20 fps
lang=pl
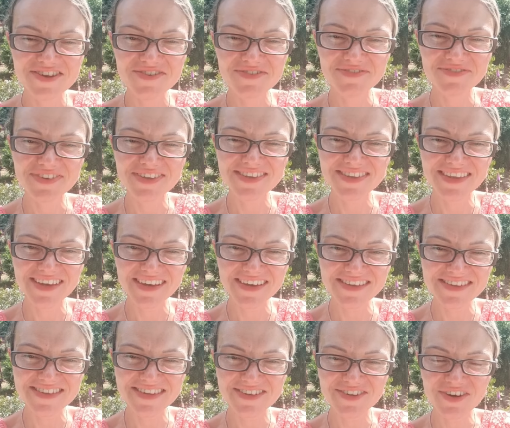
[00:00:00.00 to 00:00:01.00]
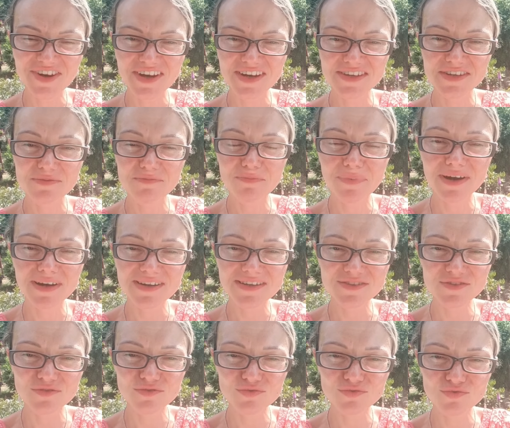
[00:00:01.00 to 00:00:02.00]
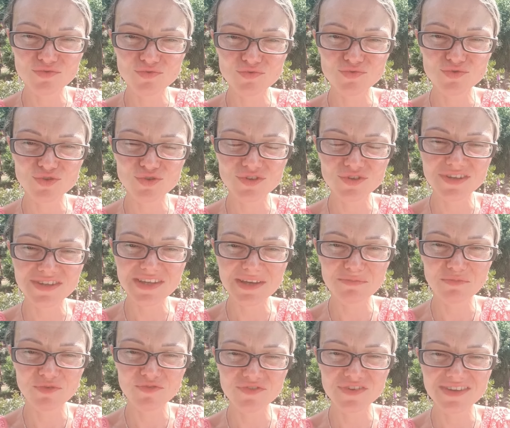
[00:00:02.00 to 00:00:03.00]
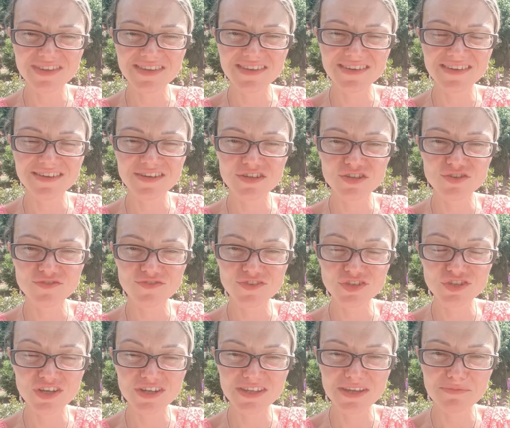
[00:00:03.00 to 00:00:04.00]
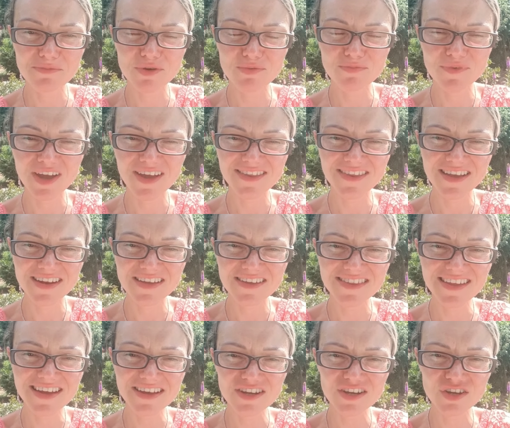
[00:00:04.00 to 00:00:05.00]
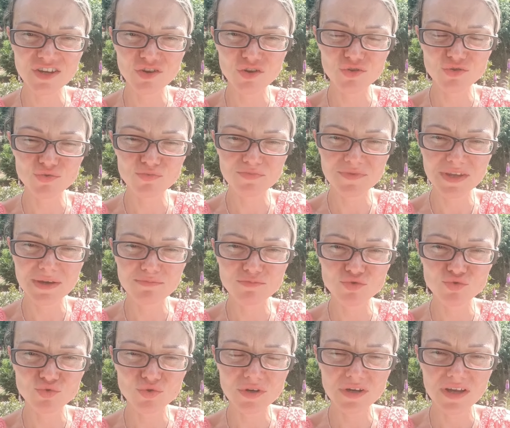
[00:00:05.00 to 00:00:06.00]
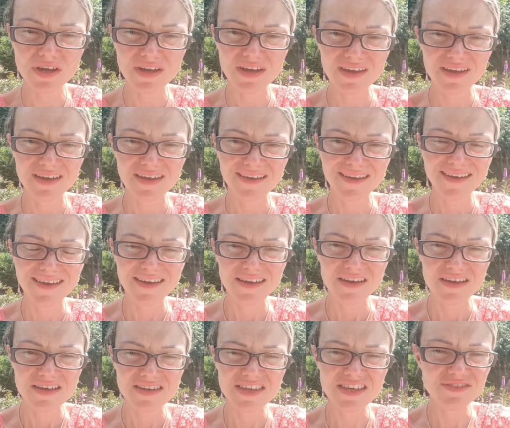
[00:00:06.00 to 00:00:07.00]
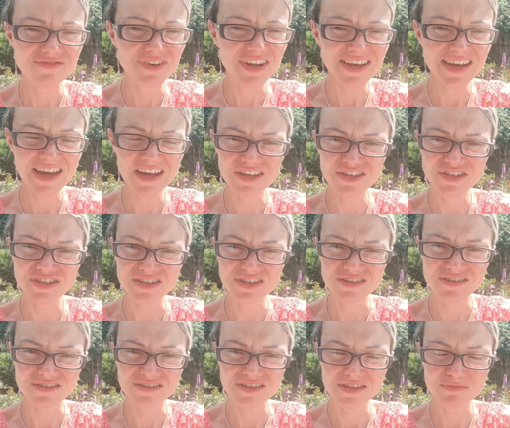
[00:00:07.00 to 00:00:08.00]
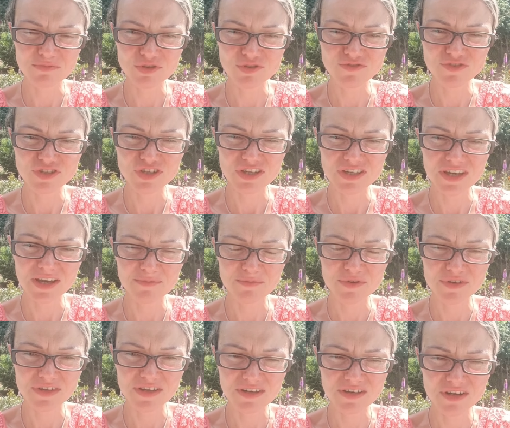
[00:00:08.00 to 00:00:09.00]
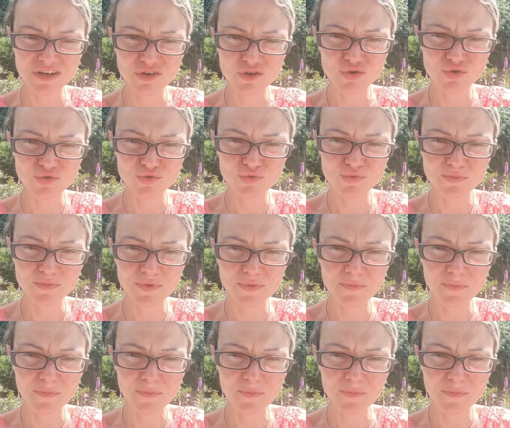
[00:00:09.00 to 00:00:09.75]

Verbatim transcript: Witajcie kochani, bardzo dużo niesamowitych ćwiczeń na moim kanale, na kręgosłup, na brzuch. Nie zwlekajcie z tymi ćwiczeniami na kręgosłup.